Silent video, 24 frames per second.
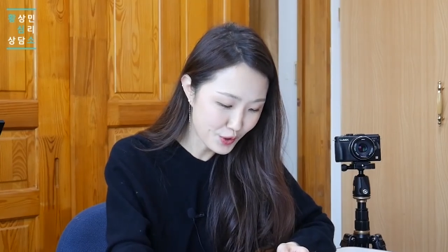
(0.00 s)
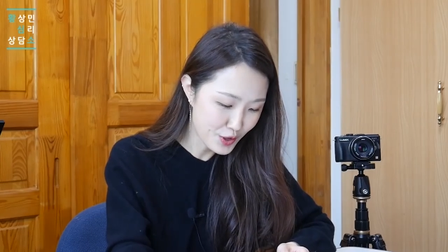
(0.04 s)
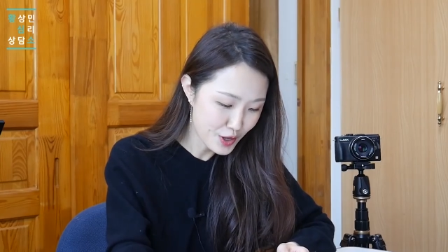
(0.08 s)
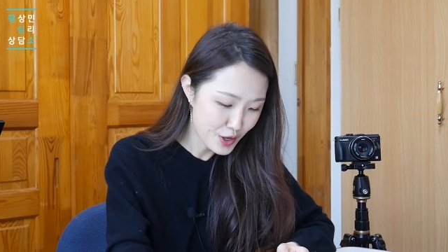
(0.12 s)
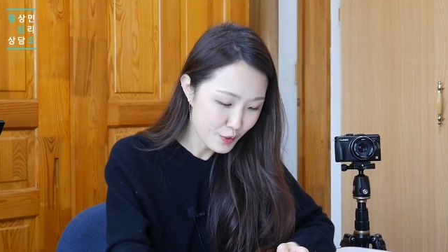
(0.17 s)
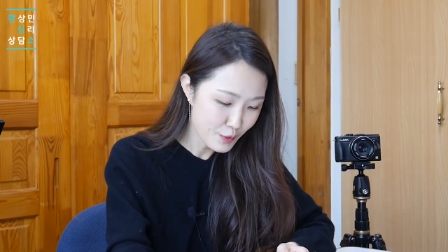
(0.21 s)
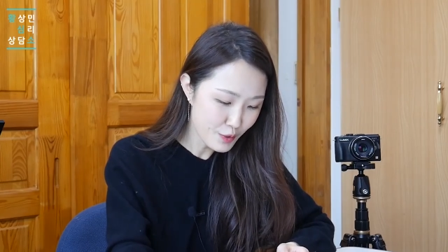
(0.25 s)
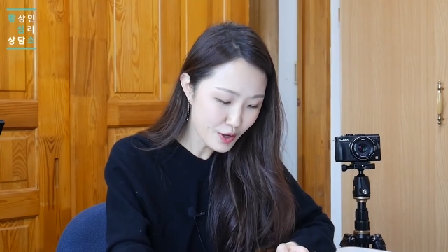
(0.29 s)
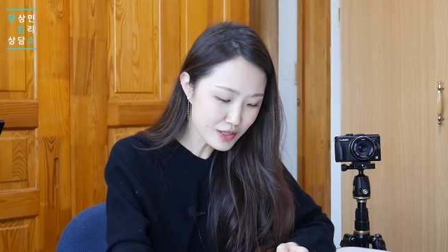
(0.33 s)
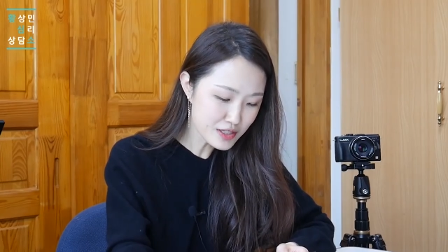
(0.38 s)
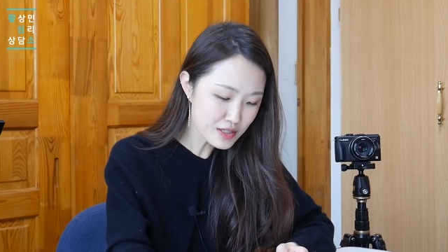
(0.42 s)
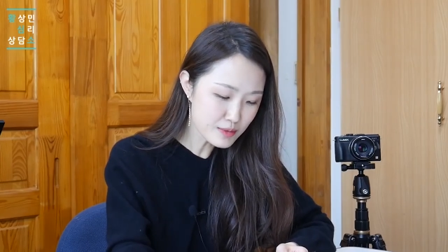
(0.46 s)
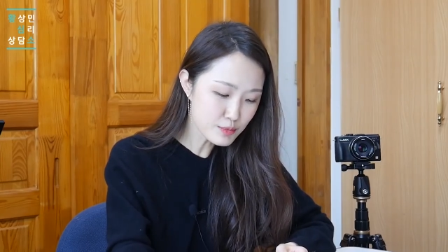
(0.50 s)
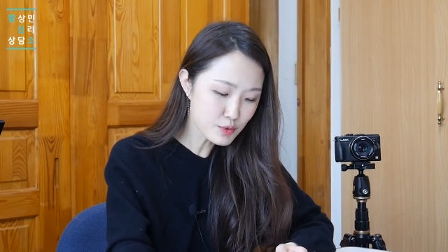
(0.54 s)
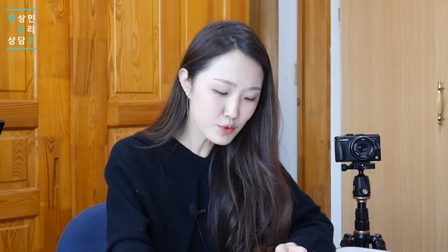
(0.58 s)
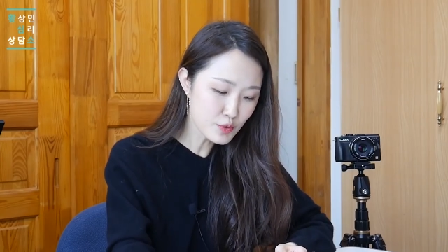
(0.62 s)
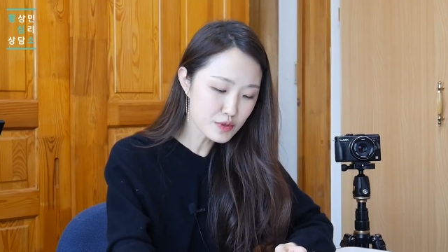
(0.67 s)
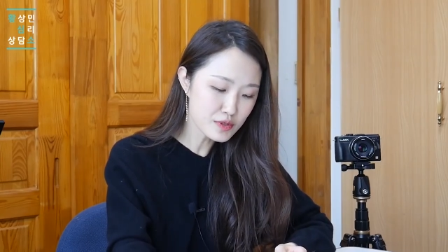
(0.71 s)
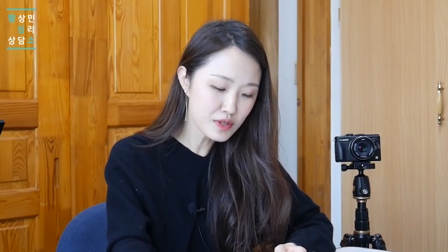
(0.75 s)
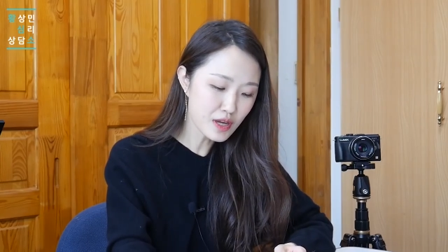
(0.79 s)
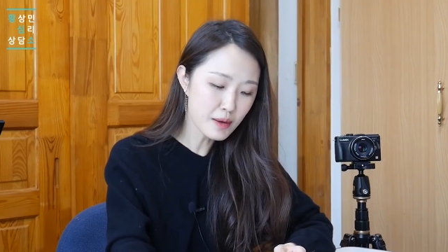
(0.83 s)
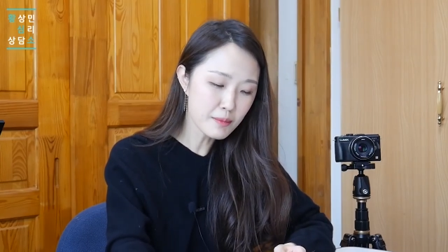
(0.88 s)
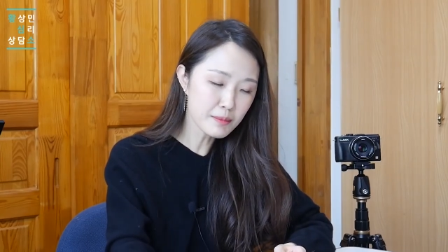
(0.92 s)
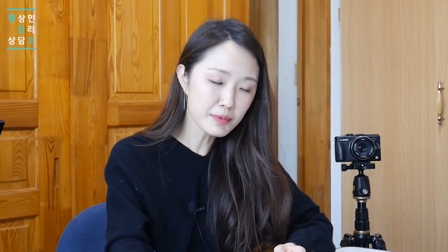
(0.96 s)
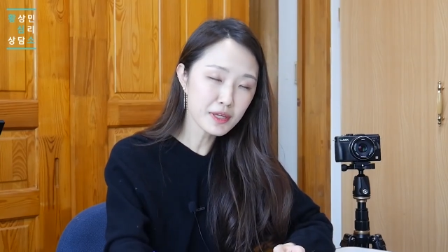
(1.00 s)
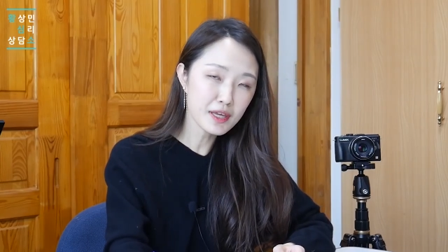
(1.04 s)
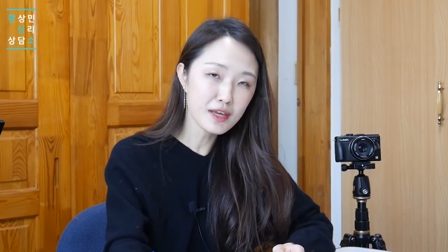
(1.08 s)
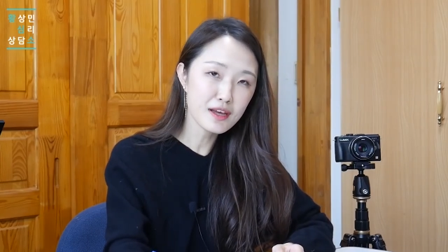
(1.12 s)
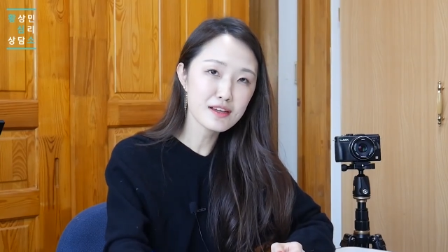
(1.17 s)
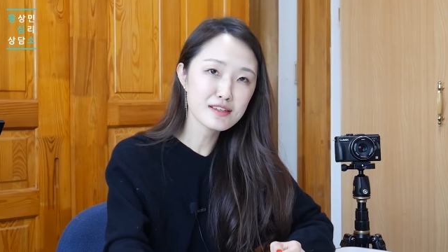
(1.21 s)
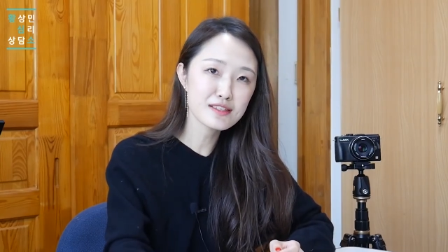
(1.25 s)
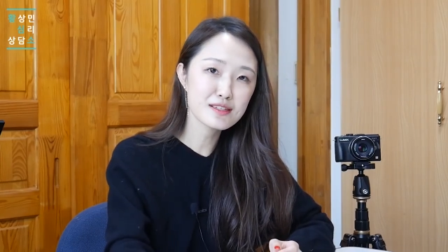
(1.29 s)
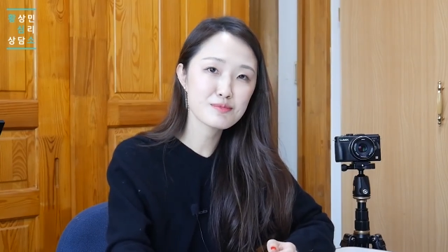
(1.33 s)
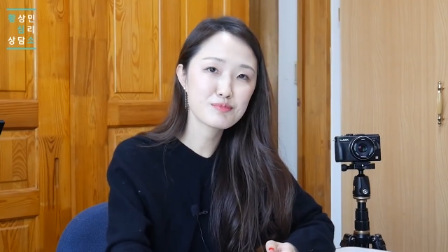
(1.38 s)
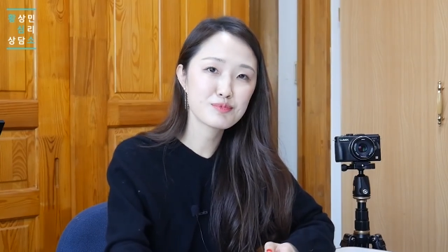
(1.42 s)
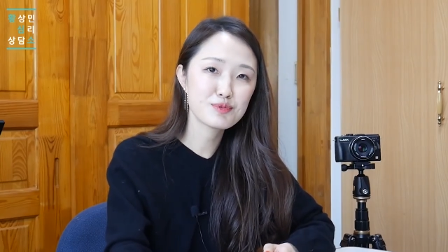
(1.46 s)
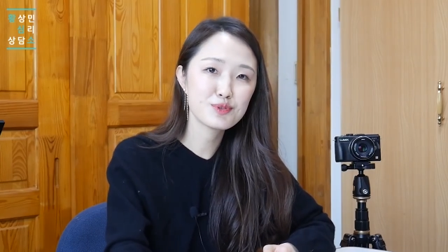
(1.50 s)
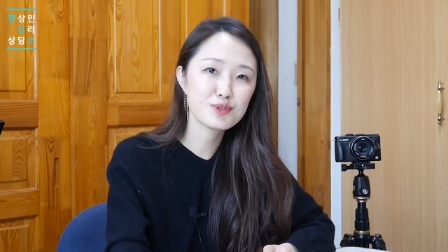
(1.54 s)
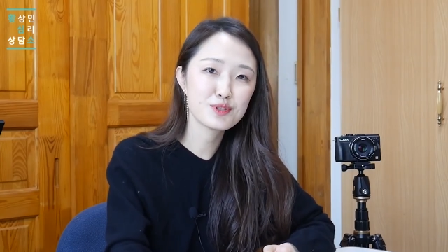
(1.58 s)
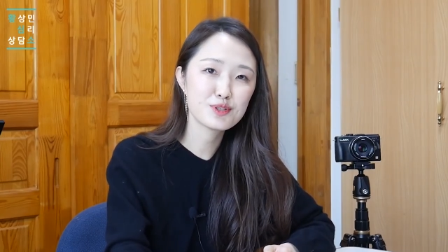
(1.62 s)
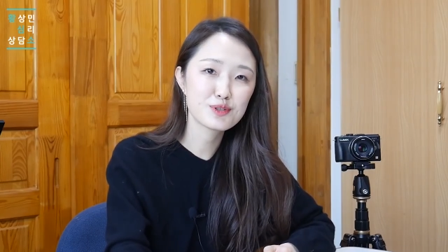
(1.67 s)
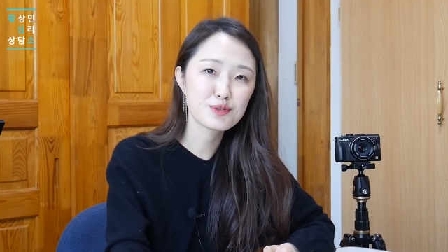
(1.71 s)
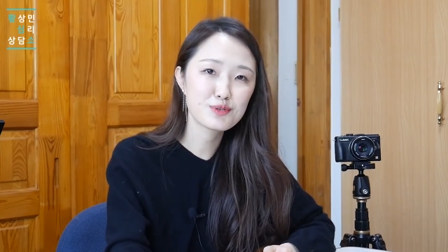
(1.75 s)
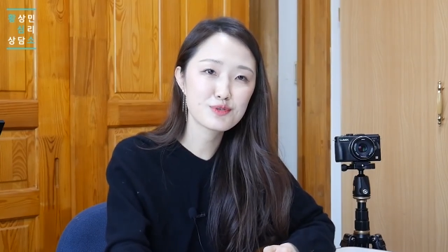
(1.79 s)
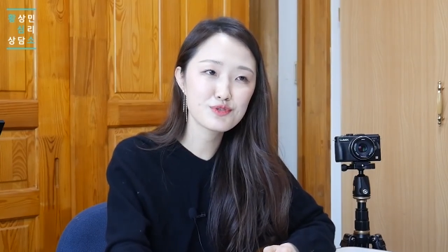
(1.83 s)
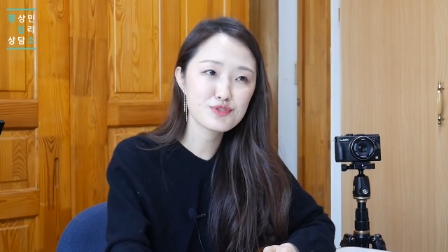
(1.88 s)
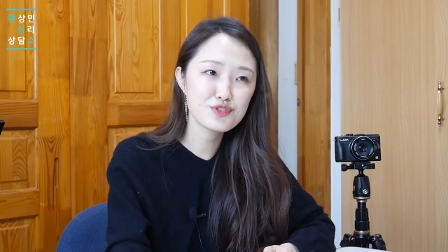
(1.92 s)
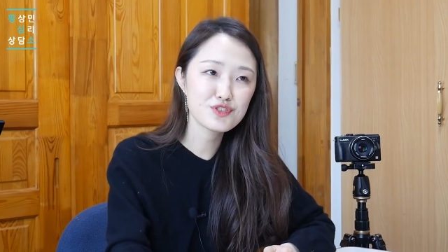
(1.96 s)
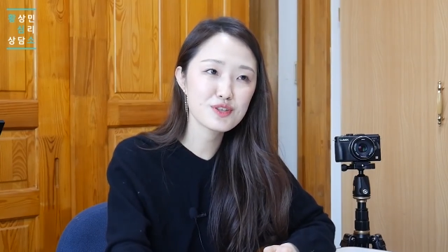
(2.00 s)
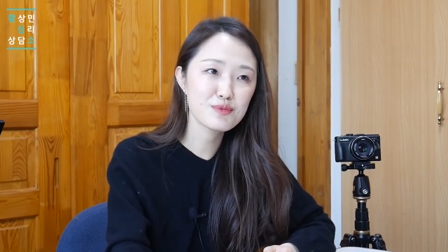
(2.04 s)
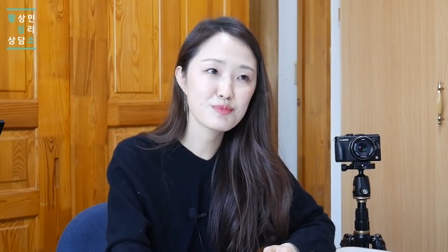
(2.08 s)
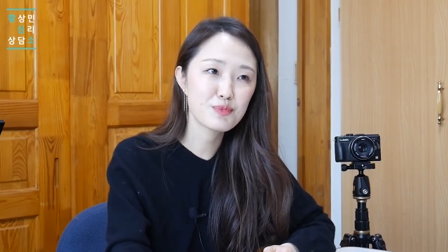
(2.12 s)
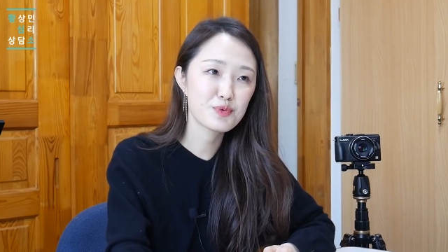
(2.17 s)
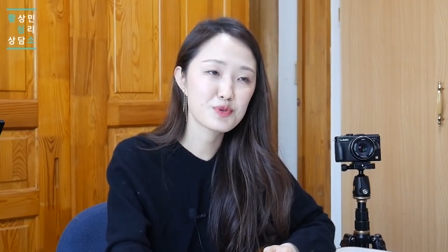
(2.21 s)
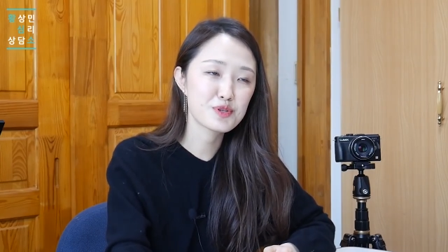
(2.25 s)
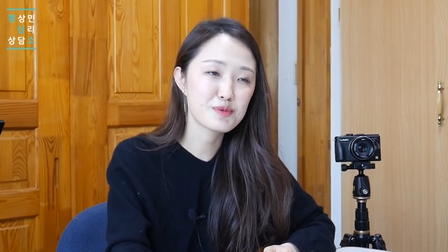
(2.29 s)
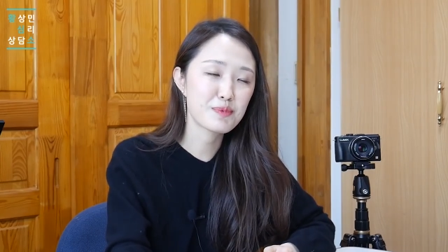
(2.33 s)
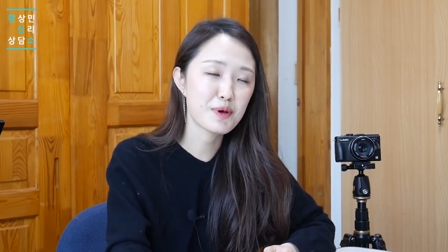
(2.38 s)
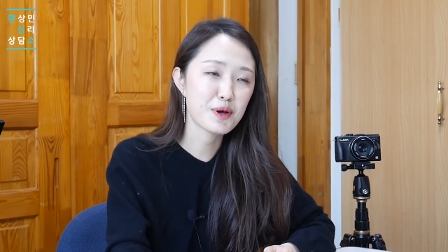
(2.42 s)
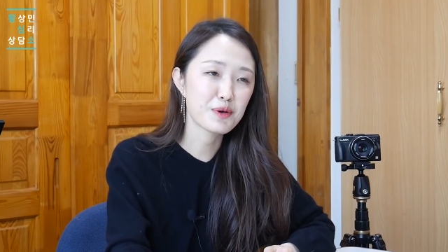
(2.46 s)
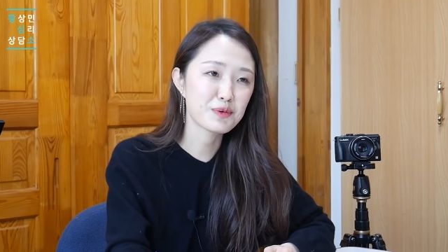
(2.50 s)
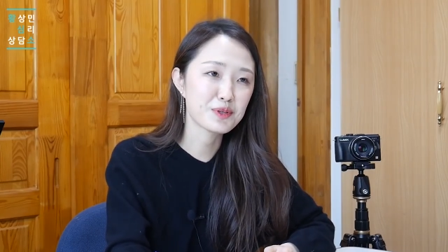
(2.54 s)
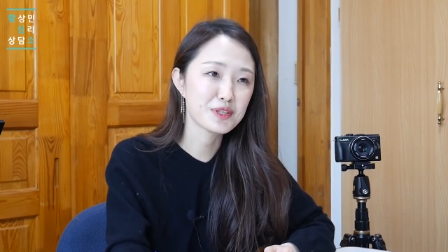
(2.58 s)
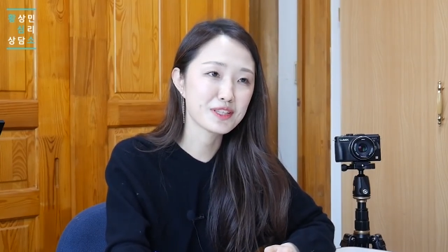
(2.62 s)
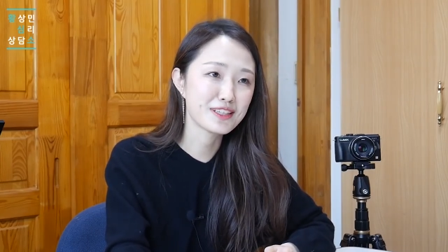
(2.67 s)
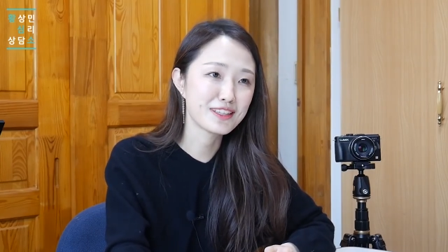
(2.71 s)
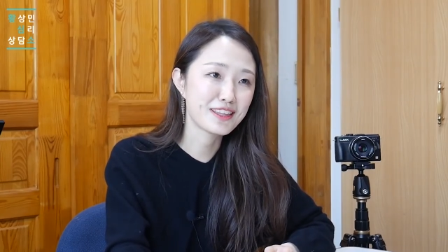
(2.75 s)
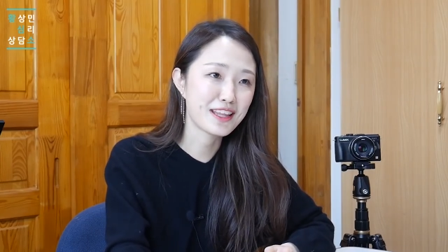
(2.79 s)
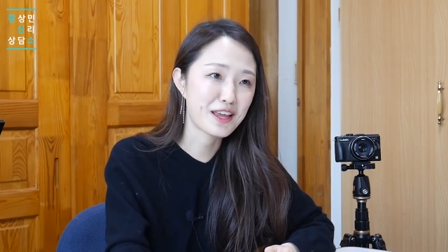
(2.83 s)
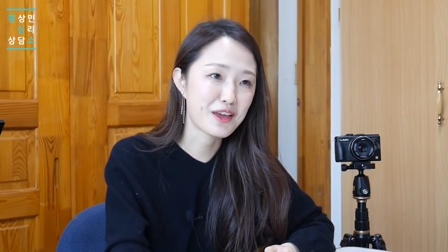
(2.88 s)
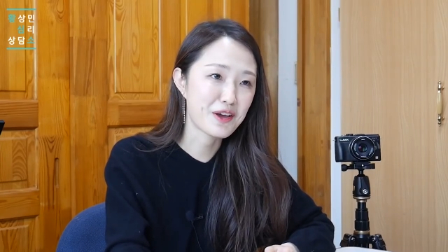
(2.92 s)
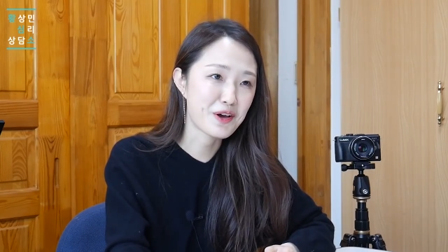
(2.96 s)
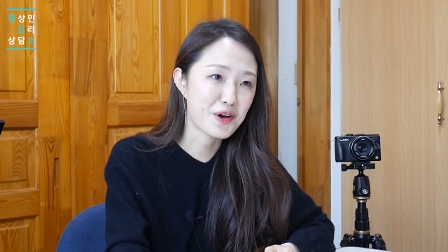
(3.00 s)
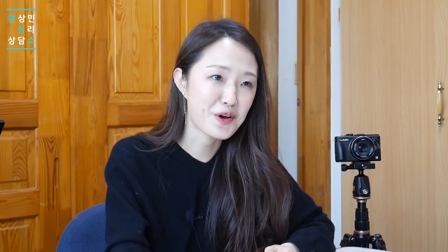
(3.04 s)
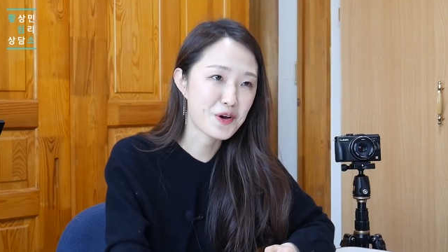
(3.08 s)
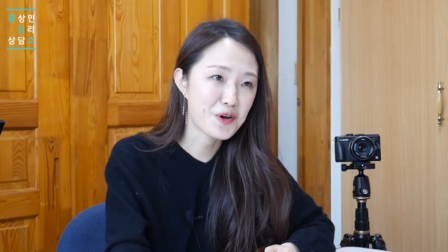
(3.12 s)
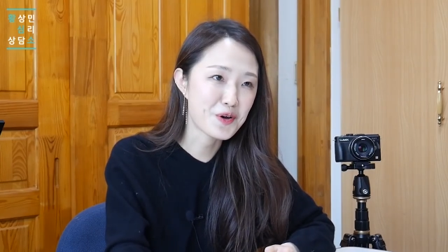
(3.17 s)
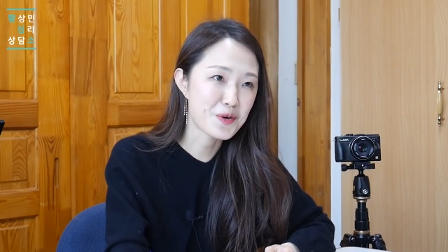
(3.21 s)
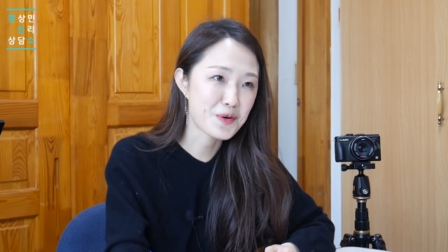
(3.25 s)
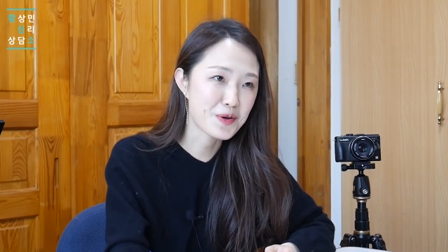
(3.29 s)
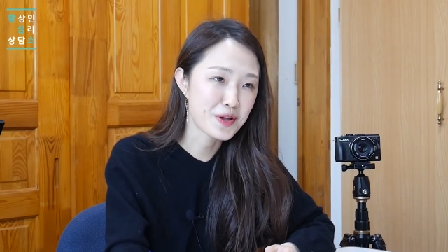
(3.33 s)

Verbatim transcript: 황심소에서 함께 하실 분들을 꾸준히 모집하고 있는데요.